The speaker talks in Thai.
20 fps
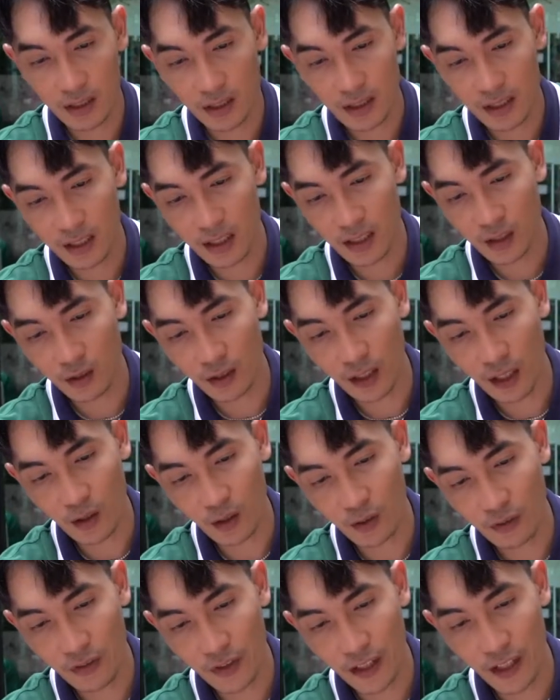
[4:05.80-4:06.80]
อร์สี่ของเรา
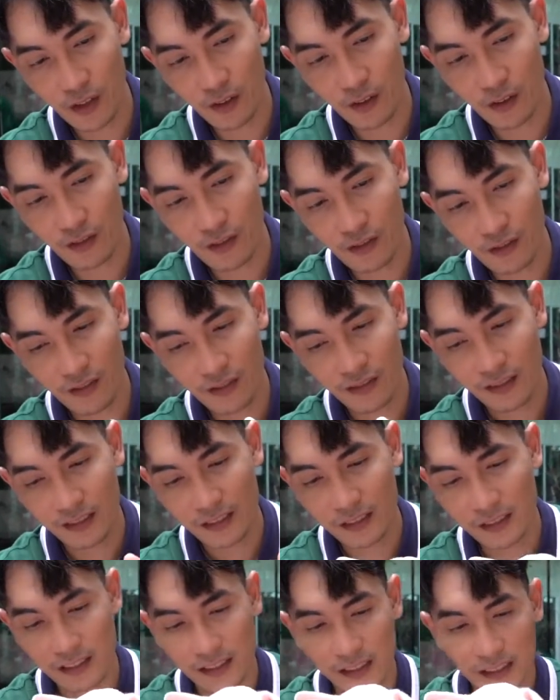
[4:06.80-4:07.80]
เฟี้ยว
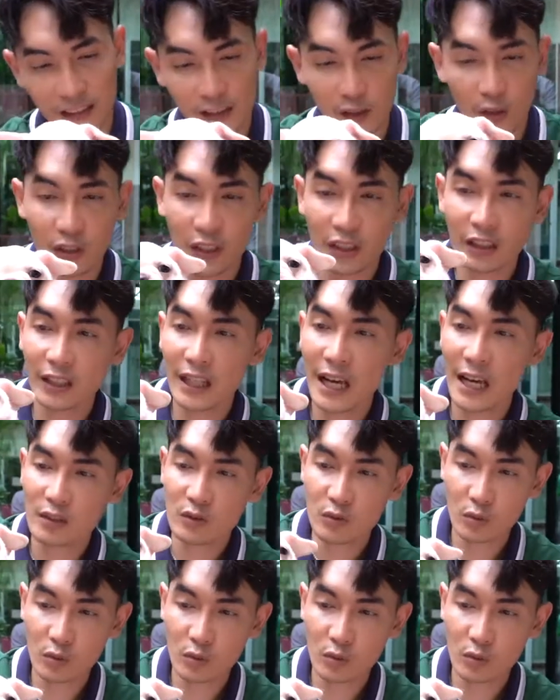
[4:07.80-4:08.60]
คนนี้ก็น่า